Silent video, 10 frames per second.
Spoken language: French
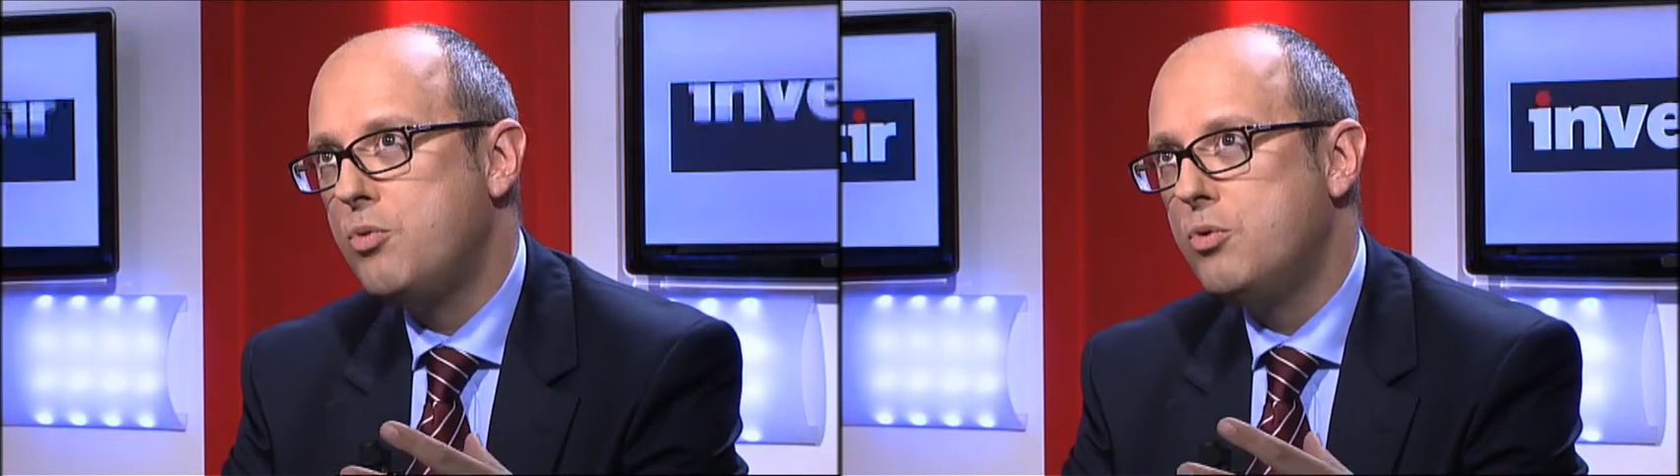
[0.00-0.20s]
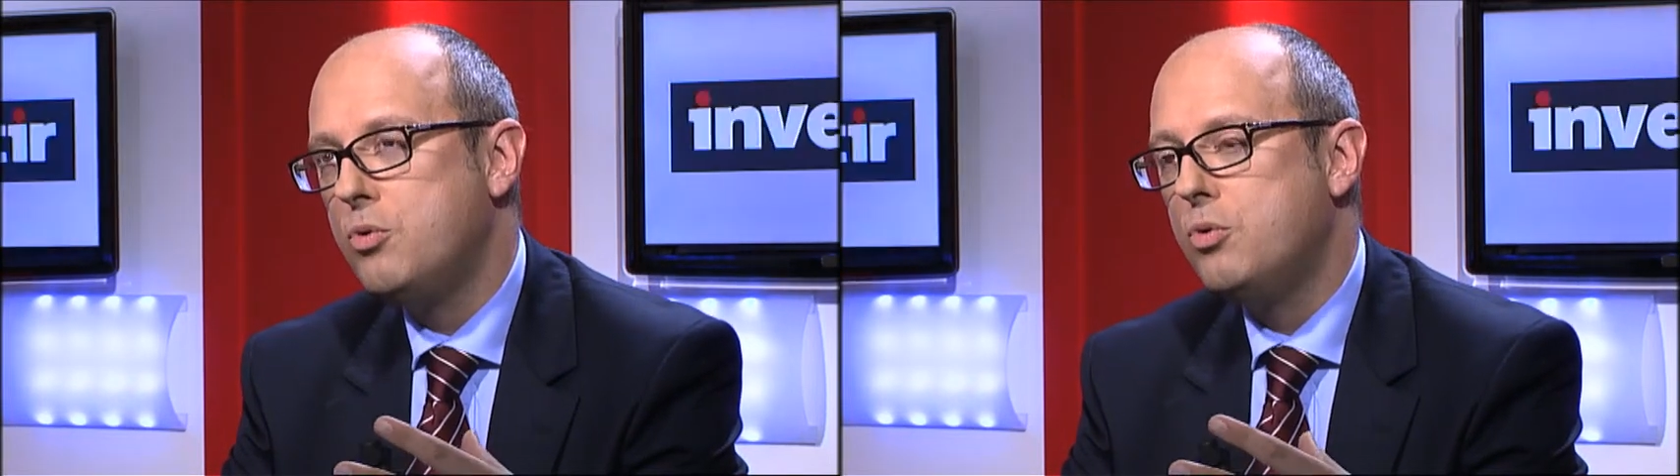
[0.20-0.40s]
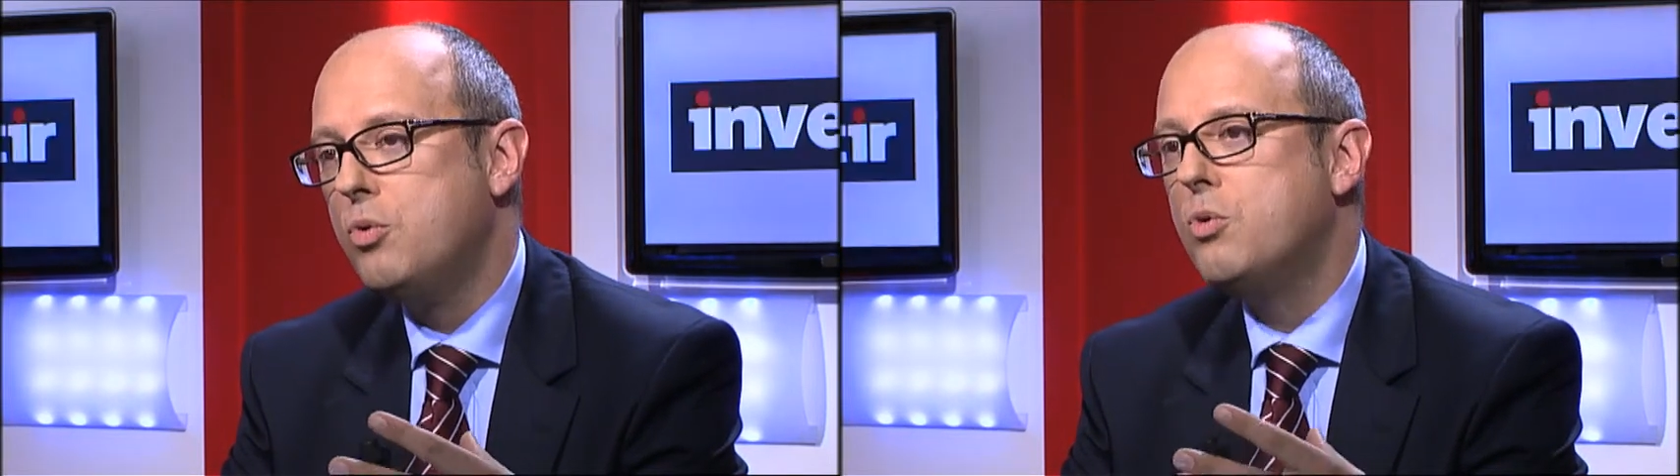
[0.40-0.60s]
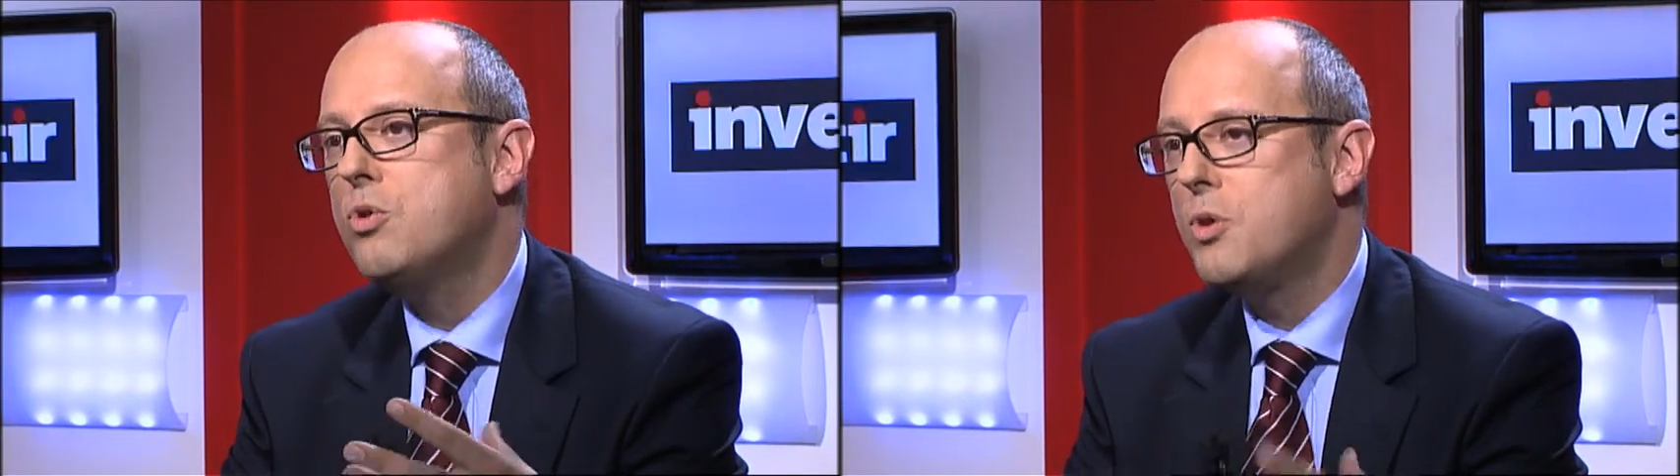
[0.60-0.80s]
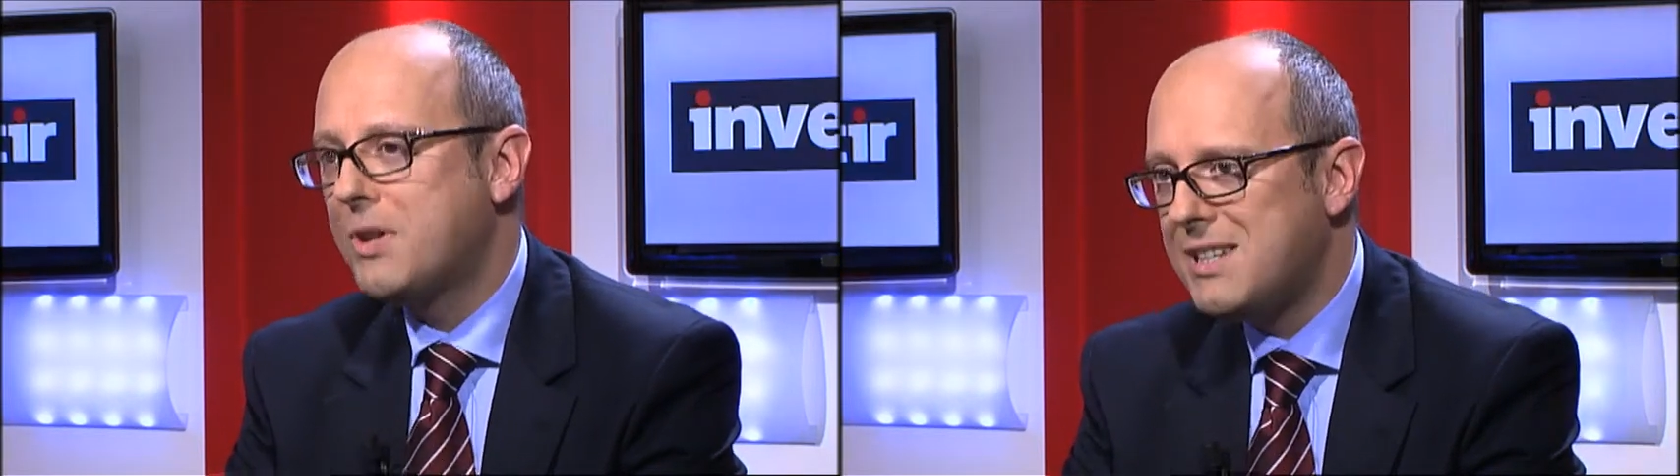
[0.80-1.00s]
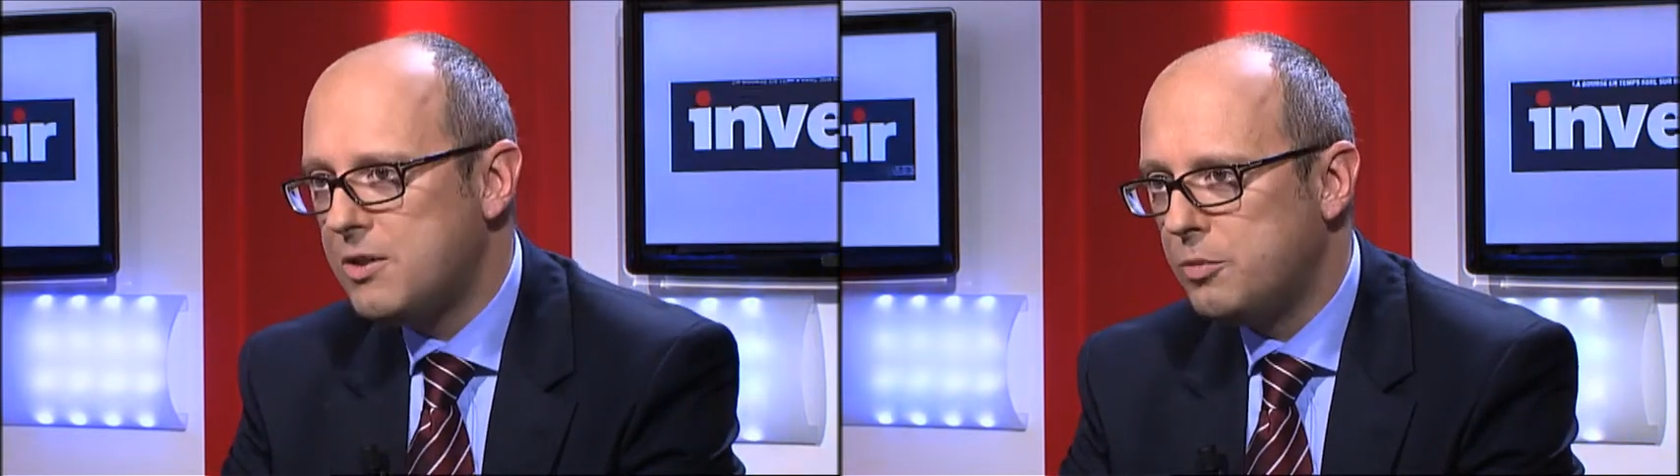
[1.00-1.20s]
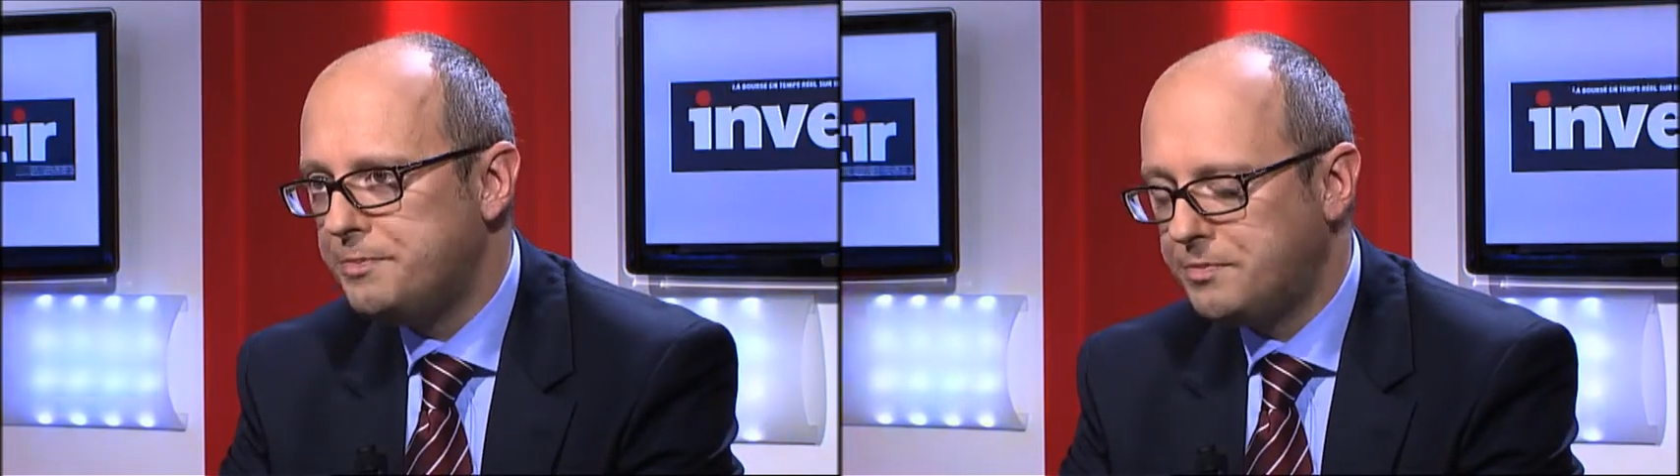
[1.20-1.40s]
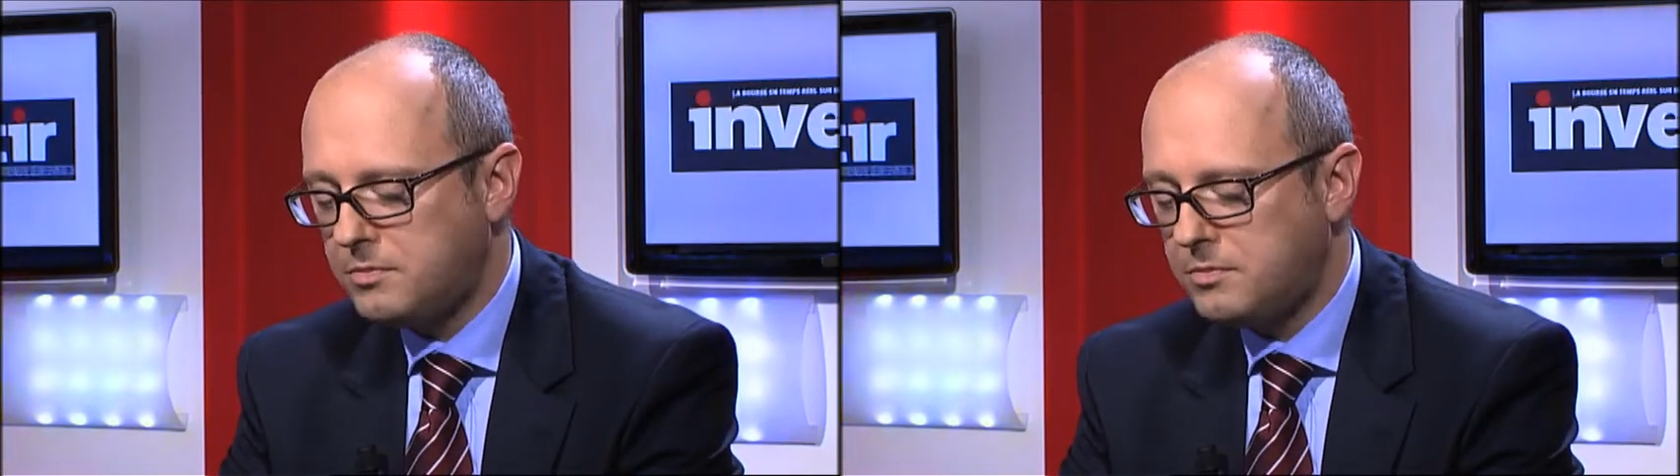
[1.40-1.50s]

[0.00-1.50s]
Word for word: plus de 100 questions.